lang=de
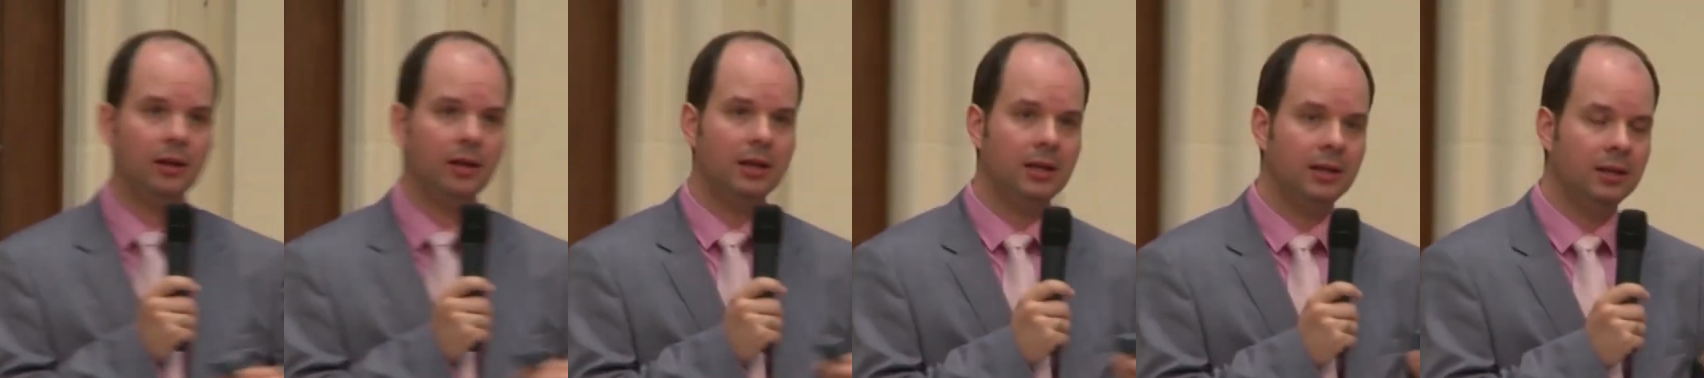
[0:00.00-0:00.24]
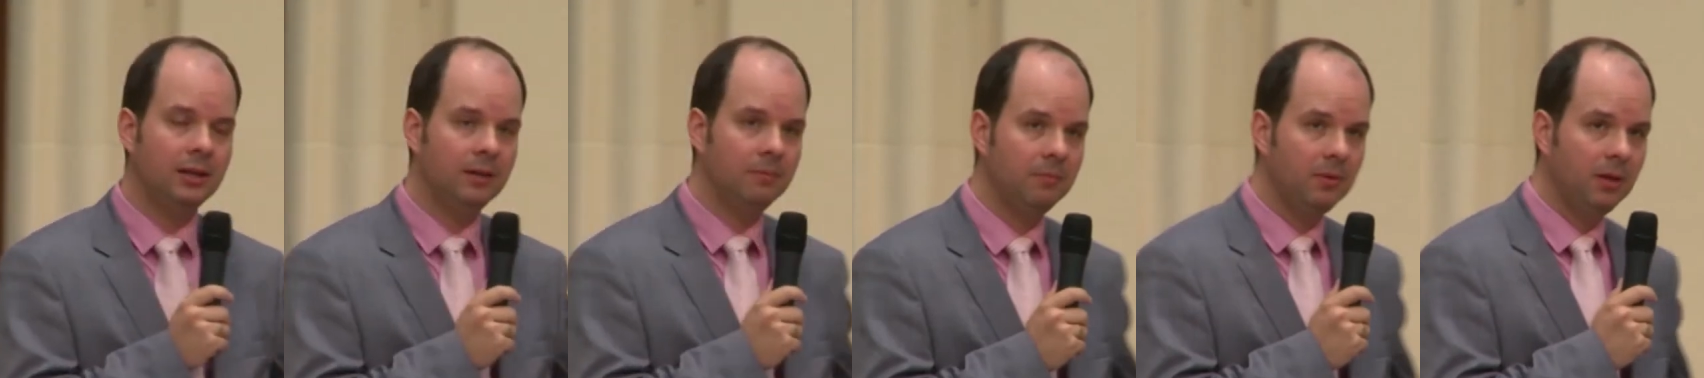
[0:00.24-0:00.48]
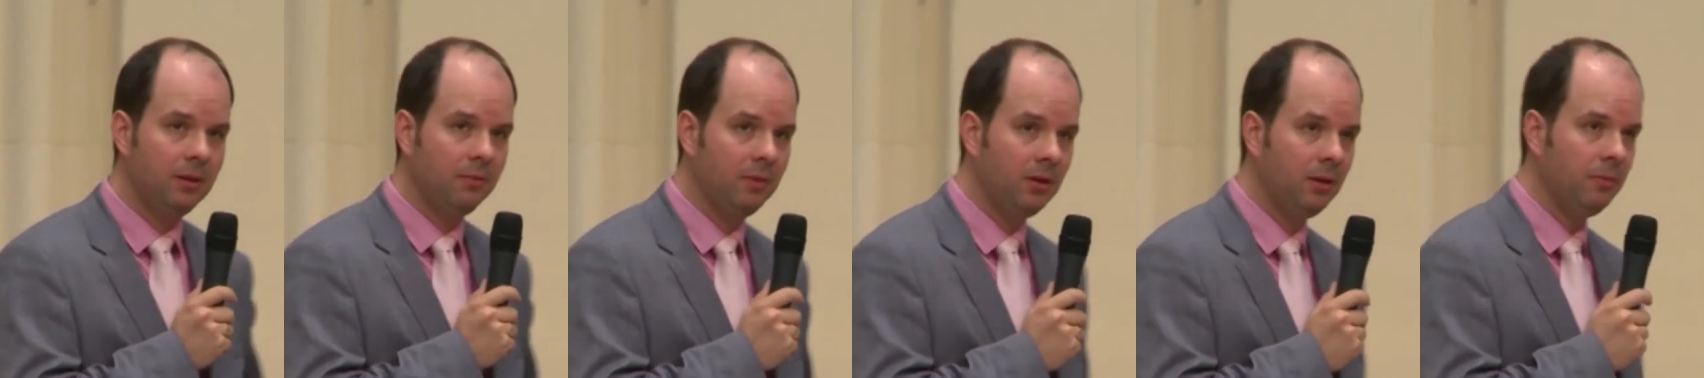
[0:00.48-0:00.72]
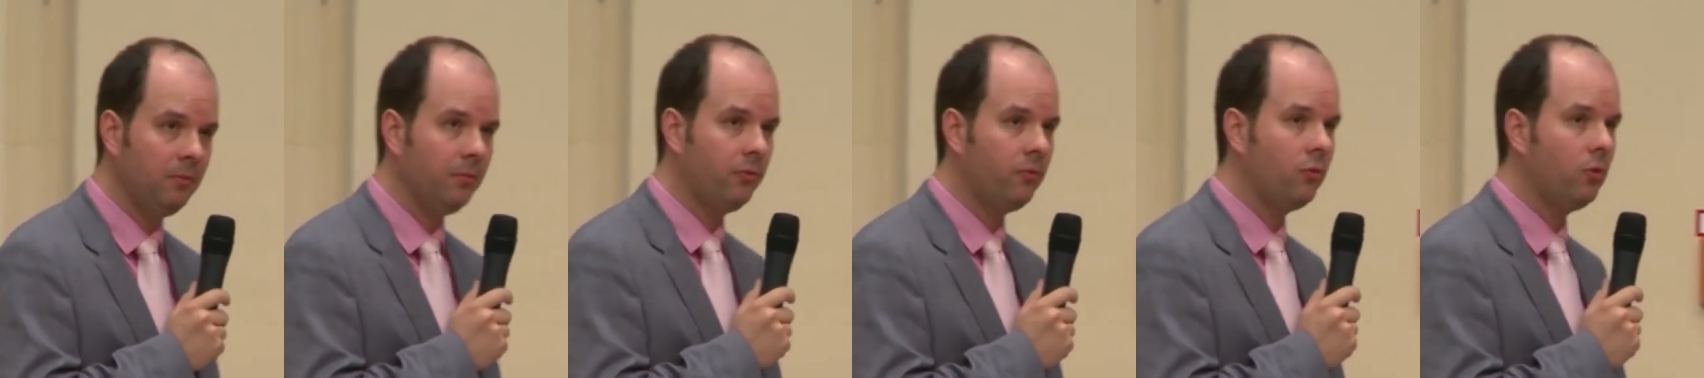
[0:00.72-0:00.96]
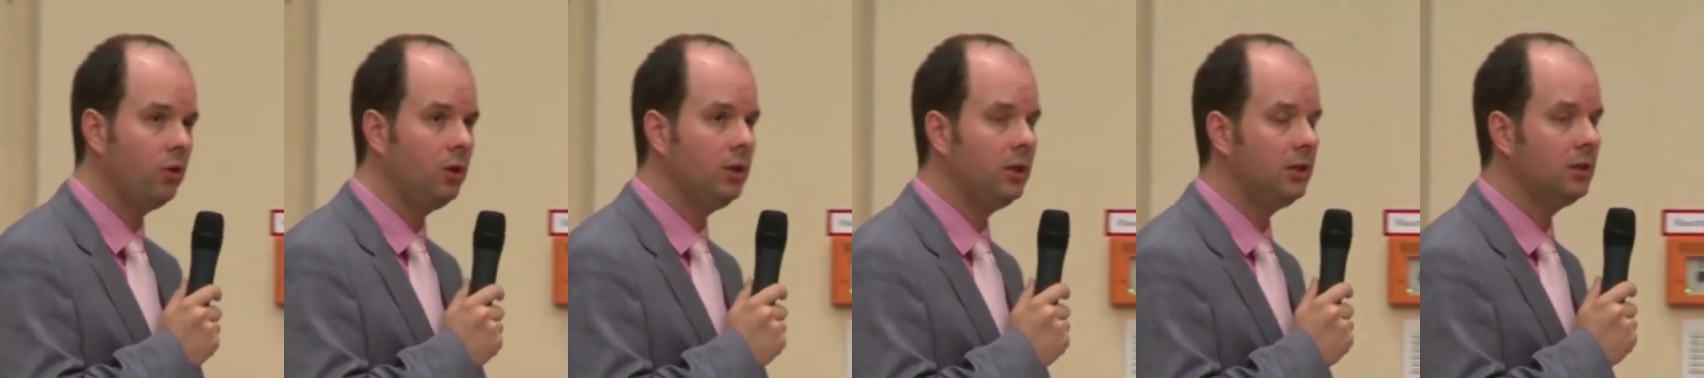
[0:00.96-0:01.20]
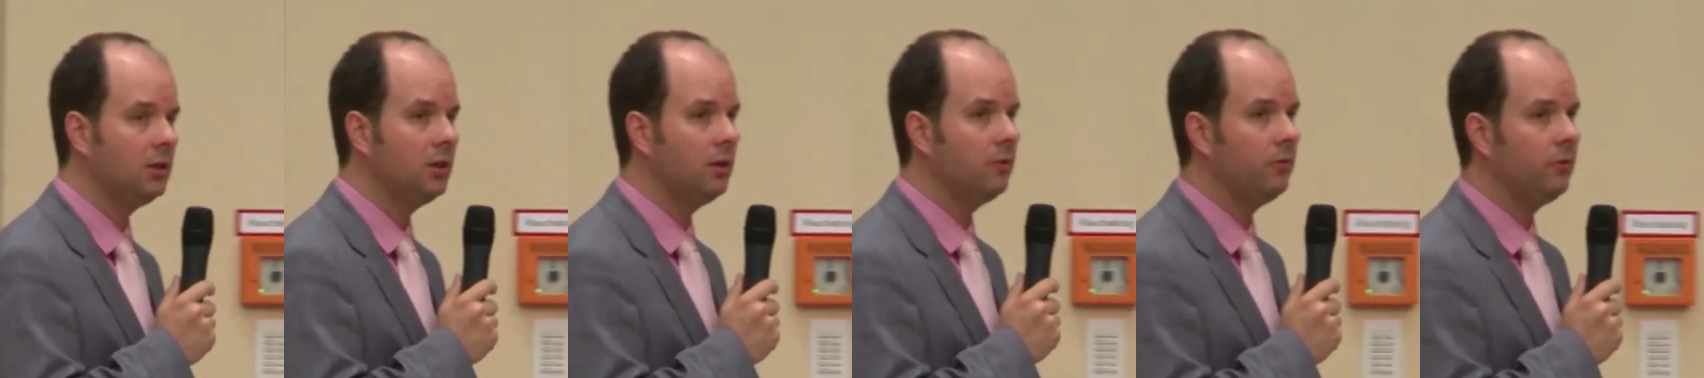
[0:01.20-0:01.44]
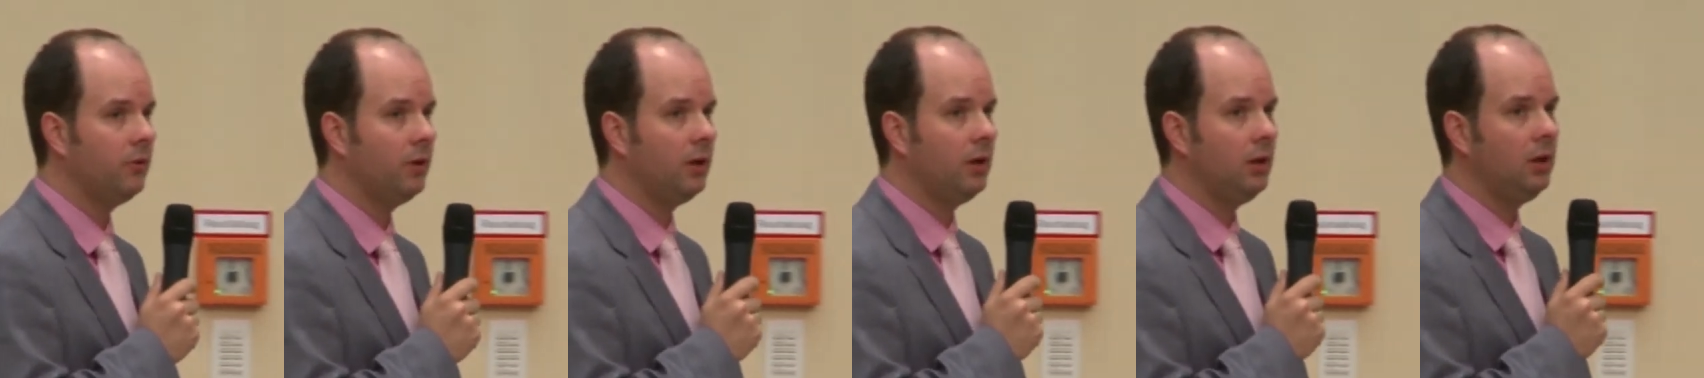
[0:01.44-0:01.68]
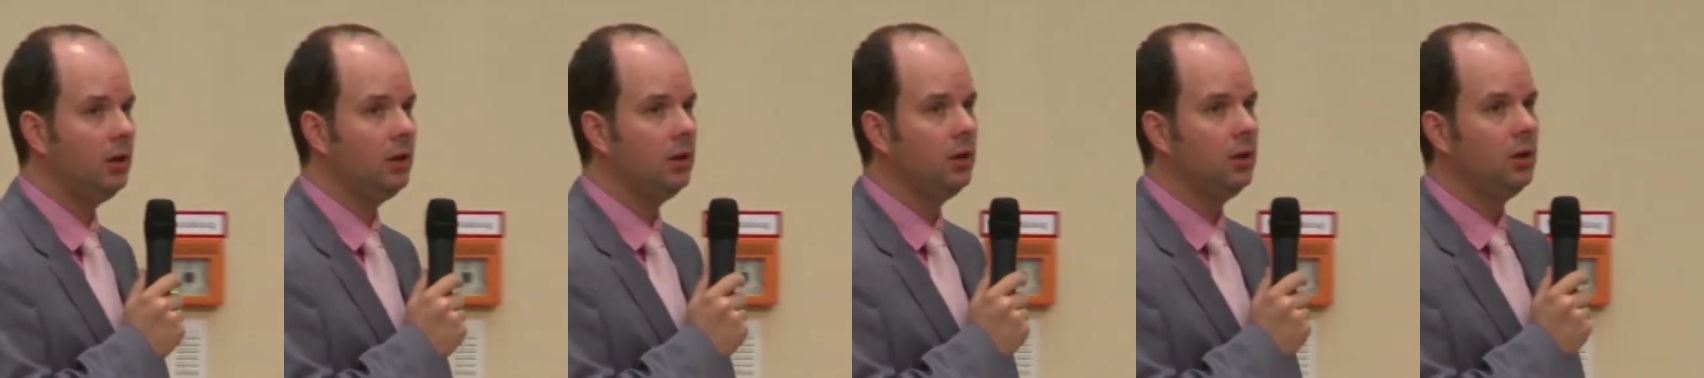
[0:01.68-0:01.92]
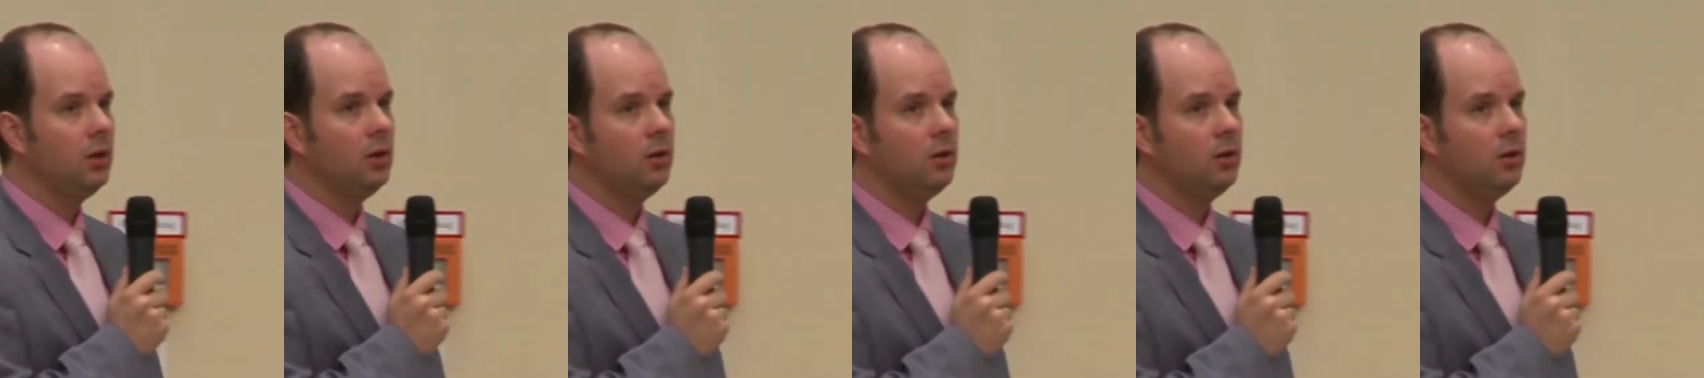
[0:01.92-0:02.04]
in, in dem vorliegenden Fall,